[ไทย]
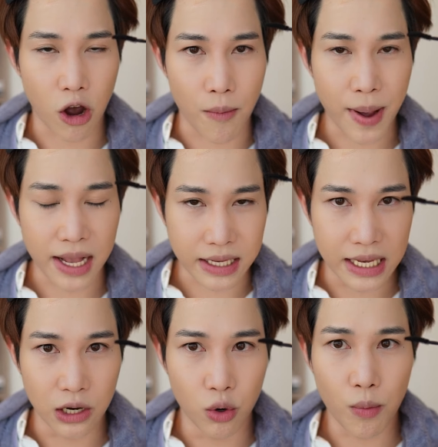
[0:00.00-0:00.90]
สอนปัด
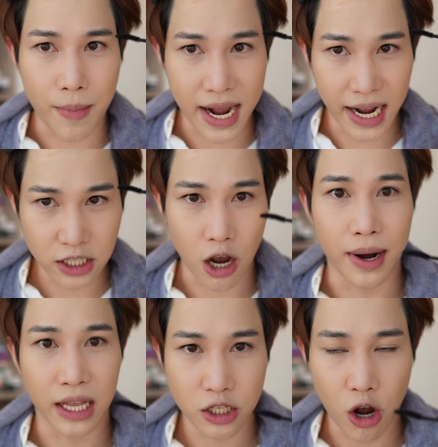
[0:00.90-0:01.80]
คิ้วไม้เคยสอนไป
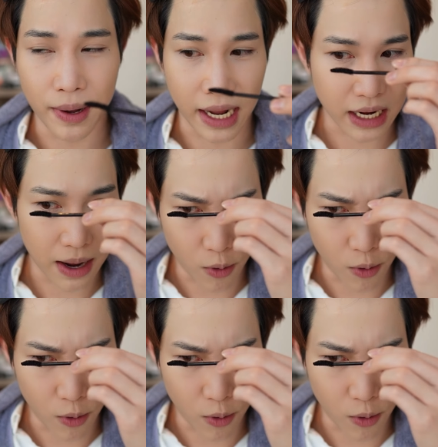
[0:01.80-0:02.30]
แล้วในช่องเหมือนกันครับ